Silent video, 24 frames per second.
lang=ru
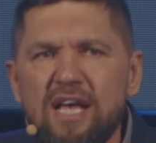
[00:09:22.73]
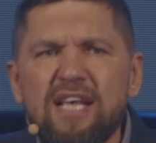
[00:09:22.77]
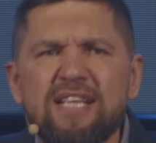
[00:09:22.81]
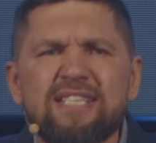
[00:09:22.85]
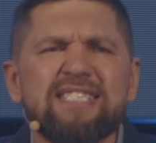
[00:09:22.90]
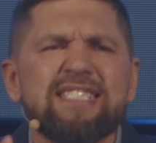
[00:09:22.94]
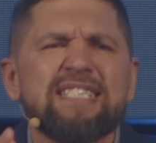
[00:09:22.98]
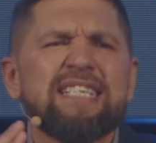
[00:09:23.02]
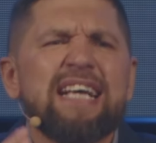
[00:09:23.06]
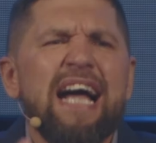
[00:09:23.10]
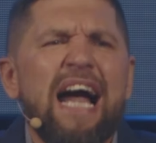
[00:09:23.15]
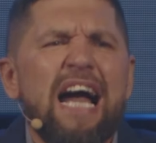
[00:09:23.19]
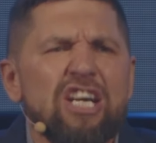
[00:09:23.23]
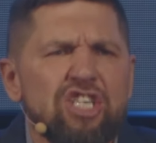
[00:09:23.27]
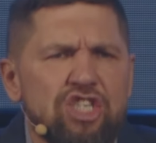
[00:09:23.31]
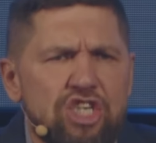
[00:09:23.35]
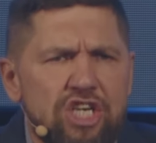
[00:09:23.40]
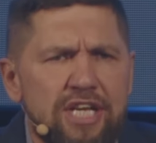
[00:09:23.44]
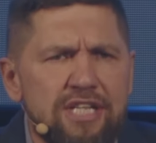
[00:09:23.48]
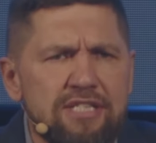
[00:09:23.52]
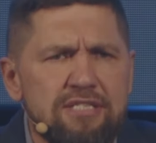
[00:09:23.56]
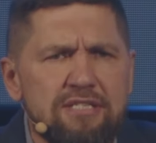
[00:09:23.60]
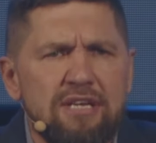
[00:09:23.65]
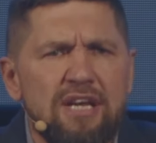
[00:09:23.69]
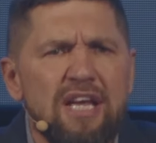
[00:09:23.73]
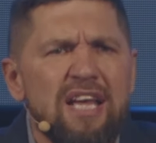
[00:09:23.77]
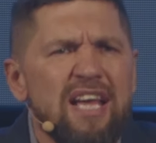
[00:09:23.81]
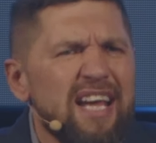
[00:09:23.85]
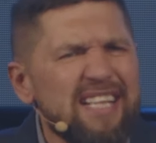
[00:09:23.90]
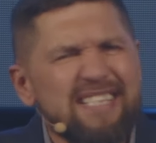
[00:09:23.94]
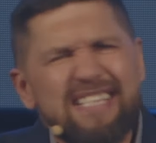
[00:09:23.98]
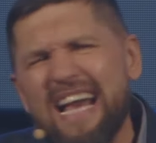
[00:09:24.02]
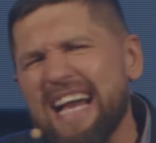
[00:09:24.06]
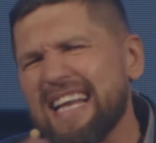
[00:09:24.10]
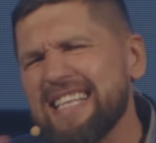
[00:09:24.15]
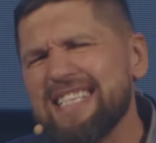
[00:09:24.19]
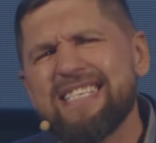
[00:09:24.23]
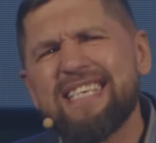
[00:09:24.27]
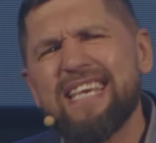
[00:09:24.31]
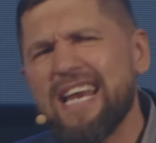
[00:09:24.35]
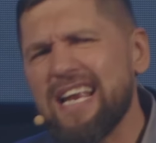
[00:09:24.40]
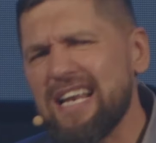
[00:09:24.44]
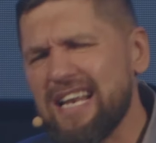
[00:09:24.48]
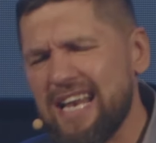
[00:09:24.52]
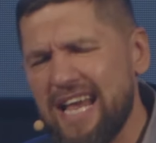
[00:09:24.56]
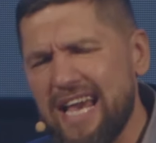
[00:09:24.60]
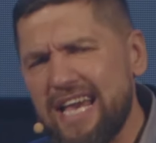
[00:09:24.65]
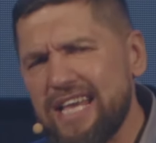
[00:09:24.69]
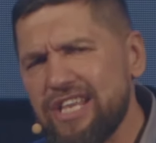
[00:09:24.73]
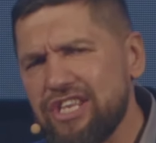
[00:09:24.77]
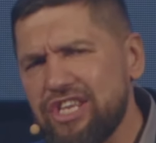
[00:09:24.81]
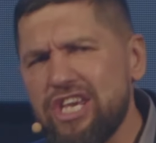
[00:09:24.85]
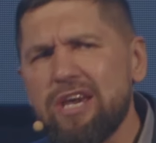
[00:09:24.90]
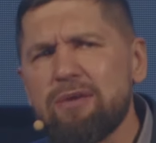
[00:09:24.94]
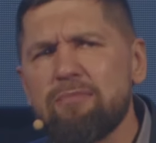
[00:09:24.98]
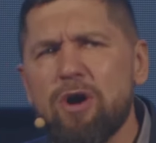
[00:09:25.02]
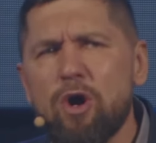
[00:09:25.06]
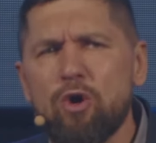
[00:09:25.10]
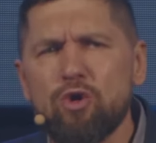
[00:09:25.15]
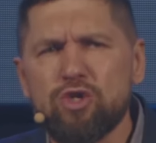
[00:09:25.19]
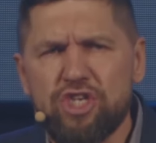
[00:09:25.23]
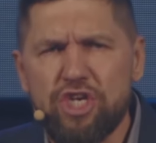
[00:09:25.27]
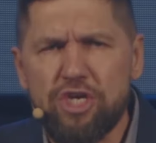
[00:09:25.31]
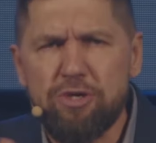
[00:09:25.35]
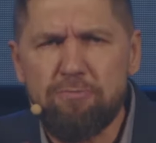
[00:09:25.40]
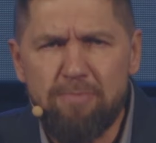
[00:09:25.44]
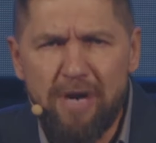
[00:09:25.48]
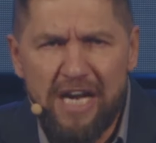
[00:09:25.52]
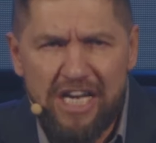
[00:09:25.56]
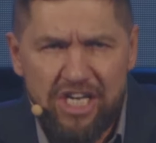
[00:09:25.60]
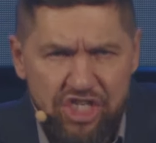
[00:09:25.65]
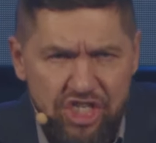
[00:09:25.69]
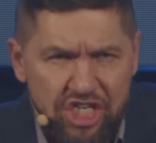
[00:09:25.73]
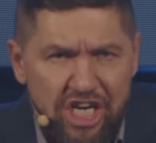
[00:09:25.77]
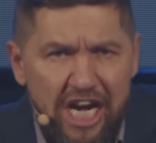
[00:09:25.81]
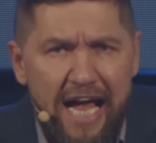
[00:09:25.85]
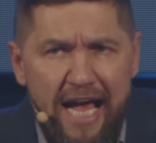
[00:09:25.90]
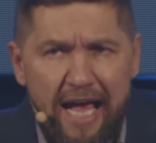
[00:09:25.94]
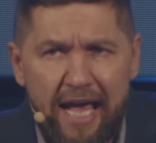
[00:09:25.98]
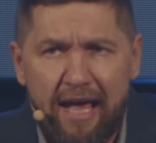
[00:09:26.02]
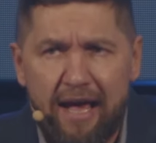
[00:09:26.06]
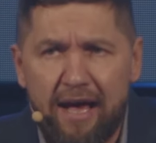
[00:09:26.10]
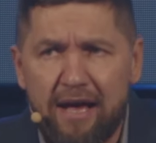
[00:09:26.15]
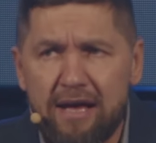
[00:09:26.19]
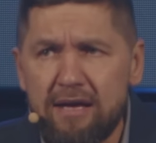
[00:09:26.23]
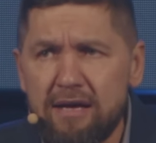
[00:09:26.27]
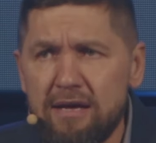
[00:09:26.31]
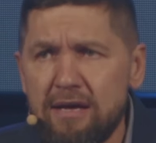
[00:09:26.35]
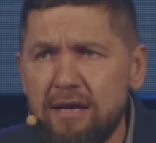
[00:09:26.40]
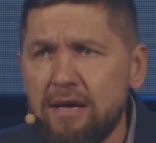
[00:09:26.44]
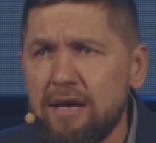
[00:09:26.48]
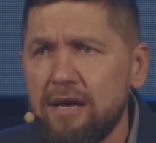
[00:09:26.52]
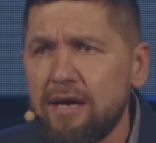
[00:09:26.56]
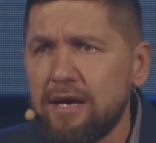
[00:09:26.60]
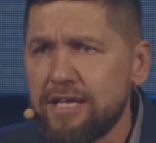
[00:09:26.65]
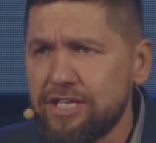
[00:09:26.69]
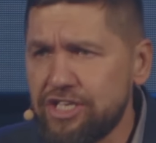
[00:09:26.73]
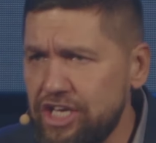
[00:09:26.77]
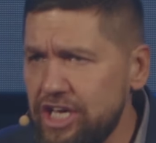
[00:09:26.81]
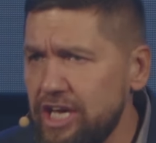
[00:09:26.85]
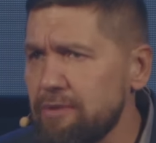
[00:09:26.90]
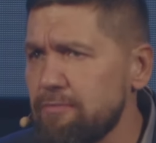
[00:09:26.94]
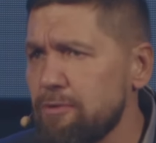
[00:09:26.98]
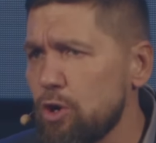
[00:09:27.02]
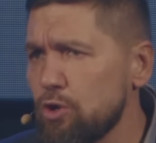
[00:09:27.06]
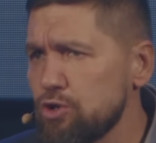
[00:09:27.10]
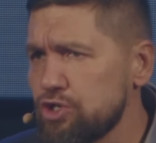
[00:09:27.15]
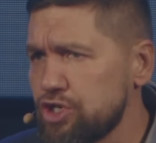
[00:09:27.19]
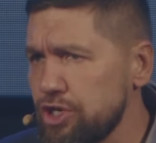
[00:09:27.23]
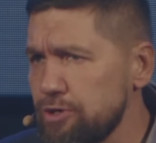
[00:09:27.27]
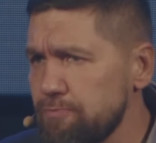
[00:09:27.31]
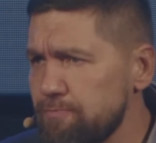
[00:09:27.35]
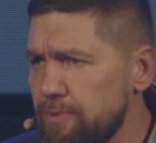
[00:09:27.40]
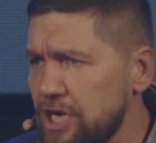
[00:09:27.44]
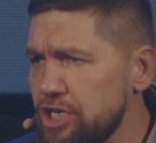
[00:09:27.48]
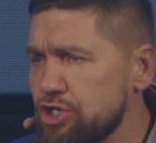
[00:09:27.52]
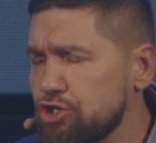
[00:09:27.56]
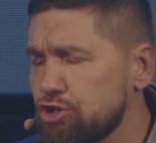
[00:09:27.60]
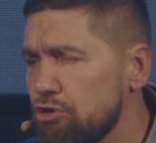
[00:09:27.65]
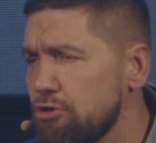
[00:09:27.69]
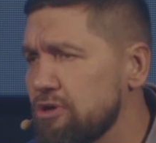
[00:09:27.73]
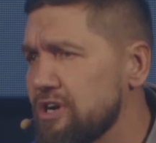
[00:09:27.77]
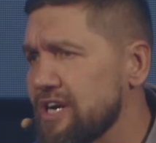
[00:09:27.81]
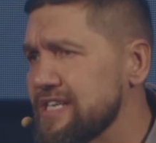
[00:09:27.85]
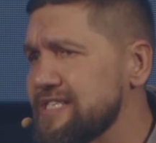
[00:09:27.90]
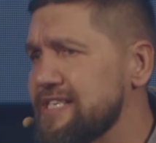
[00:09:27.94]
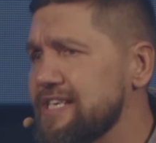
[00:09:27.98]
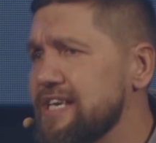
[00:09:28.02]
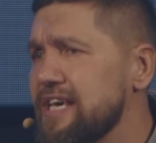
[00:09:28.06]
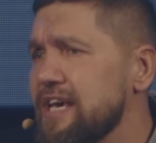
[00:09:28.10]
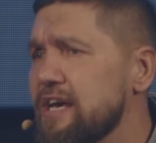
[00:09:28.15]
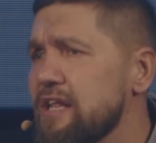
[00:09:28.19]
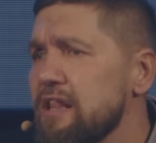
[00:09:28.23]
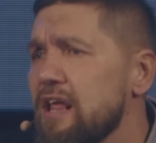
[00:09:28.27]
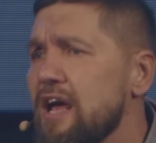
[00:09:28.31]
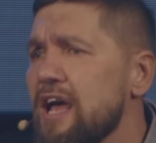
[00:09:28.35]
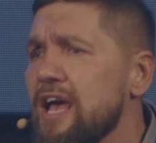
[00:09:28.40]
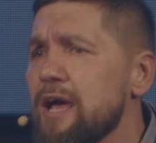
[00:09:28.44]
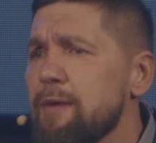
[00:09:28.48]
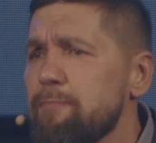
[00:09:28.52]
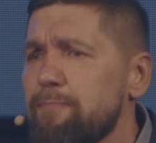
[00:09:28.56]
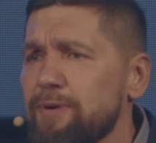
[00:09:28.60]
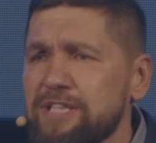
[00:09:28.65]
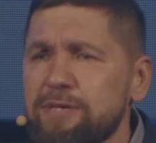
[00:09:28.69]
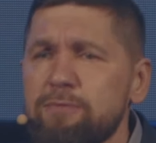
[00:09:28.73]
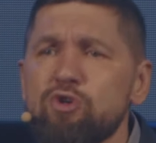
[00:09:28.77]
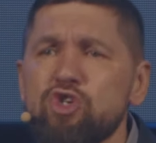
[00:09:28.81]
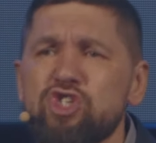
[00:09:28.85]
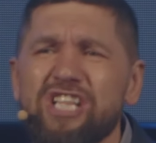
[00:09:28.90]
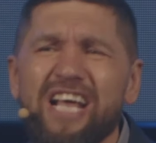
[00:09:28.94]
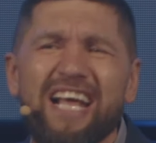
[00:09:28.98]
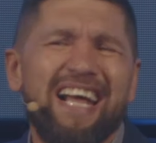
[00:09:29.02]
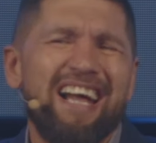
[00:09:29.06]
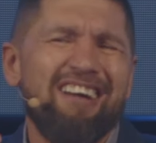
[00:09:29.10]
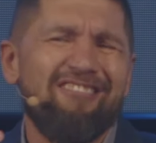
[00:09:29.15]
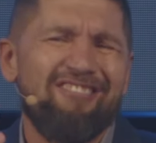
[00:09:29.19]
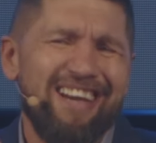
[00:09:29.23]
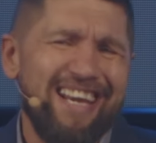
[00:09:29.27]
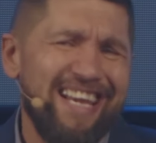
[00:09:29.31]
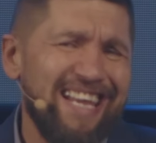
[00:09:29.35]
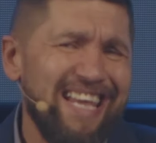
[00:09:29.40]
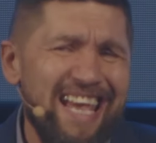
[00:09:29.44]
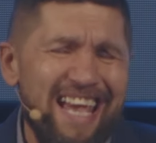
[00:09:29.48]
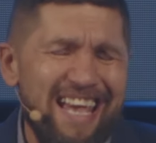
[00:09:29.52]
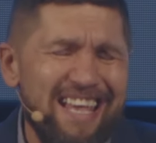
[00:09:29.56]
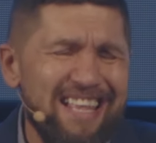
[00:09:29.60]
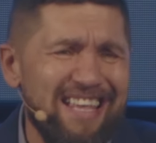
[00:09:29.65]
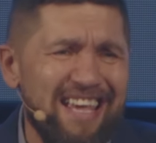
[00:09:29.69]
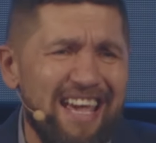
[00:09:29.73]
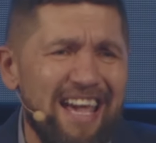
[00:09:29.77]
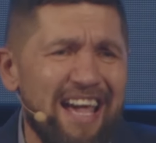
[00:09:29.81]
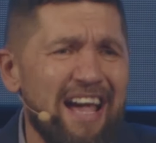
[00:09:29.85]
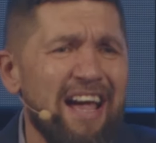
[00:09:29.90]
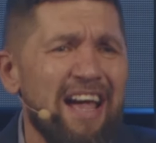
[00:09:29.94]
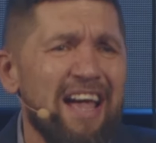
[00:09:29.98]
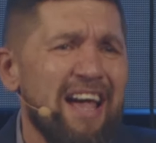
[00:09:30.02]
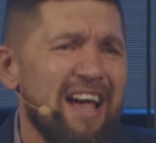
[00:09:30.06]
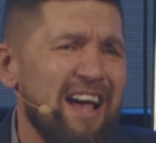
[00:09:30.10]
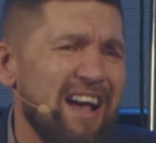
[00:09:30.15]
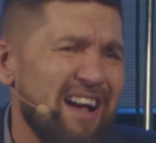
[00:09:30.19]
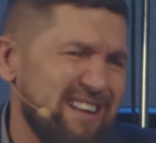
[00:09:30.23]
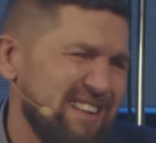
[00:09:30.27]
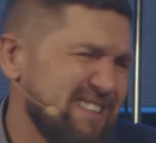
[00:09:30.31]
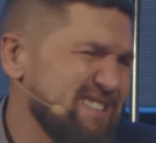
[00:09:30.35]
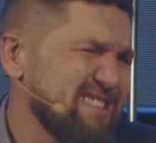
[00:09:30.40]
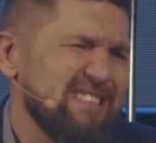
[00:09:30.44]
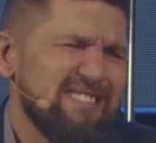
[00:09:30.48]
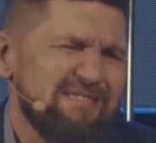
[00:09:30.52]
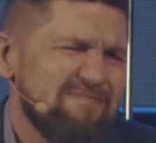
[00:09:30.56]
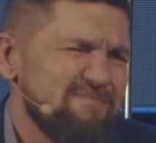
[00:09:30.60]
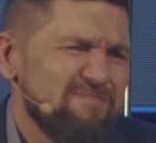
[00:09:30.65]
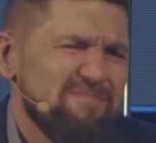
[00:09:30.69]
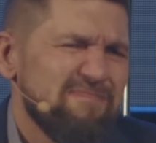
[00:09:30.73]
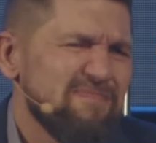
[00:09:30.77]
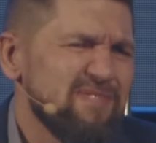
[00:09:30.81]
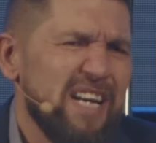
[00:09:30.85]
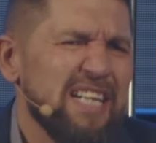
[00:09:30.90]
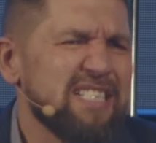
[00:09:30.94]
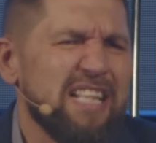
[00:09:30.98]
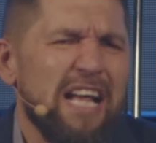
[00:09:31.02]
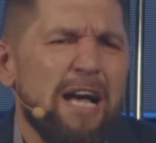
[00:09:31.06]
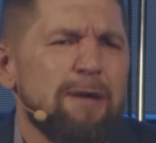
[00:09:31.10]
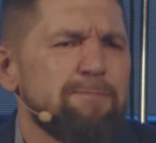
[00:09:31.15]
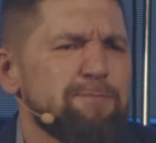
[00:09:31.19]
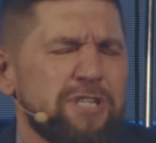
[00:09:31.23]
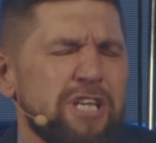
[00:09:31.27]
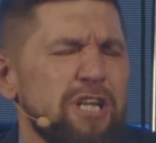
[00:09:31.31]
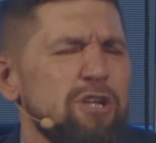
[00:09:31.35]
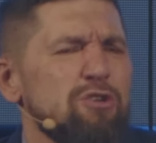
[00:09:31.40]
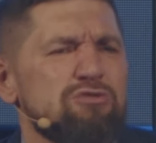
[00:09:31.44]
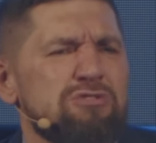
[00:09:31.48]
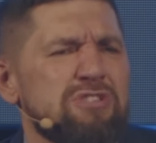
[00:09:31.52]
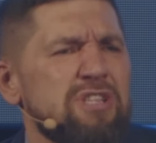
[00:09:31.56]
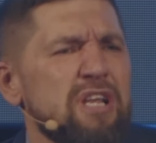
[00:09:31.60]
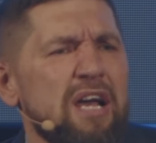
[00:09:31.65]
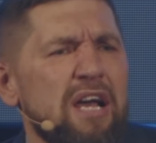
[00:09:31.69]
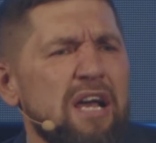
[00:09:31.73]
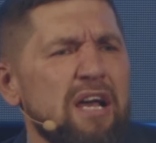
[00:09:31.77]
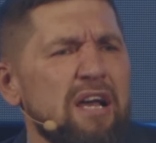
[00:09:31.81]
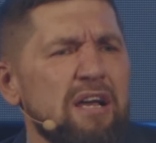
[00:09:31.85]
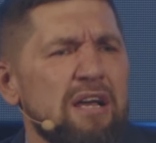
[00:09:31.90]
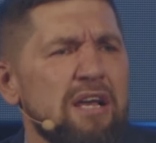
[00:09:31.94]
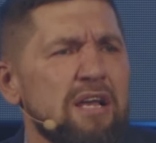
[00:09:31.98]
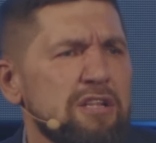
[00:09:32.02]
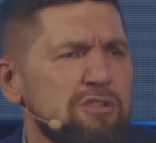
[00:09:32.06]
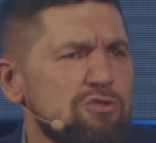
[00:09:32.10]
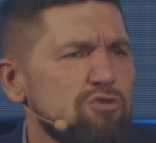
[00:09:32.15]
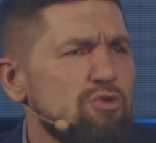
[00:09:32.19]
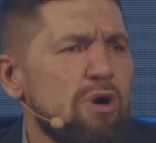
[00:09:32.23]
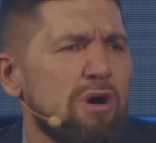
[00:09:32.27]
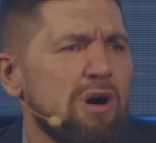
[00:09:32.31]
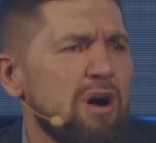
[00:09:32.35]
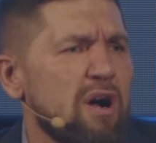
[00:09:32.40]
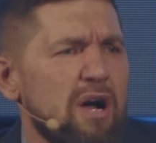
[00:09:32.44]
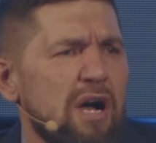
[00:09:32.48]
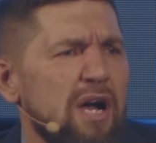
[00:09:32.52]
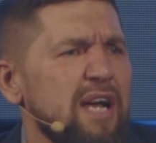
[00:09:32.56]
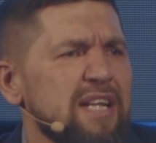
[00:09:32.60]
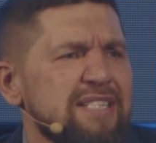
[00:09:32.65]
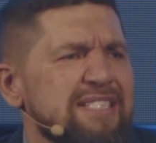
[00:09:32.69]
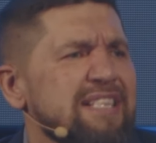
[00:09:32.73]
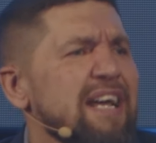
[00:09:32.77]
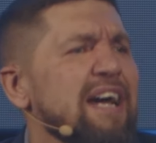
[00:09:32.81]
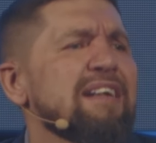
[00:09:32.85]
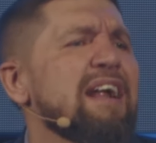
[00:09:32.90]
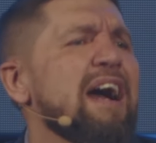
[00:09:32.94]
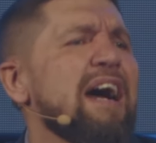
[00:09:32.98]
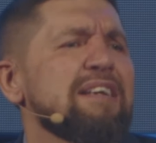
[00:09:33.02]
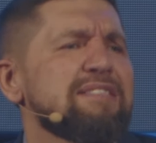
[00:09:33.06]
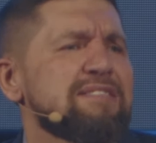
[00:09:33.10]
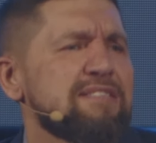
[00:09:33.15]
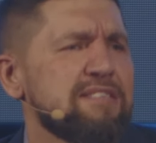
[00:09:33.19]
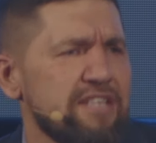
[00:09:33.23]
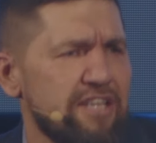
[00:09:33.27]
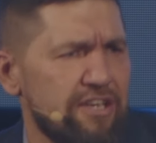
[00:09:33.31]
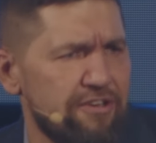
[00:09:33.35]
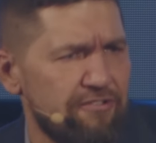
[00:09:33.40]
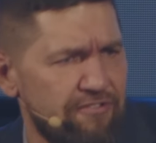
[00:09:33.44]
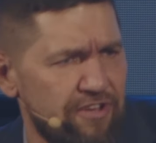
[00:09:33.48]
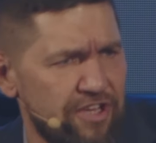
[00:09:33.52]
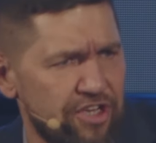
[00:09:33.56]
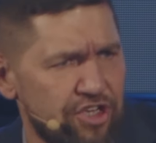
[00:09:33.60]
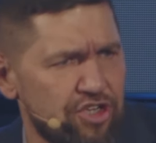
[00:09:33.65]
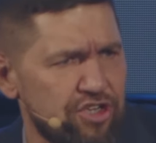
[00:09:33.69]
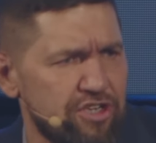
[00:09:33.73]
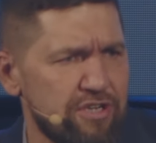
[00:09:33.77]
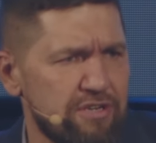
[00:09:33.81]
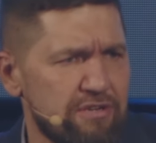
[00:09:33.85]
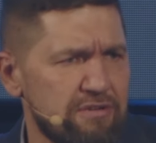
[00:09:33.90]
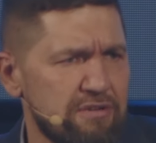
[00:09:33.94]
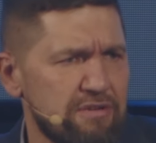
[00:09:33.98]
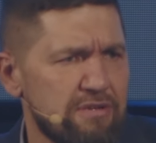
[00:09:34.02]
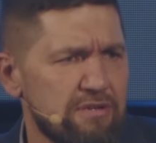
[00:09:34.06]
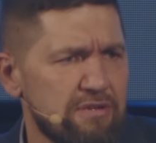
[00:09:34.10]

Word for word: скажет, это отдельная тема, очень большая, тема, очень большой раздел, потому что говорение – это абсолютно, ну, это разные вещи.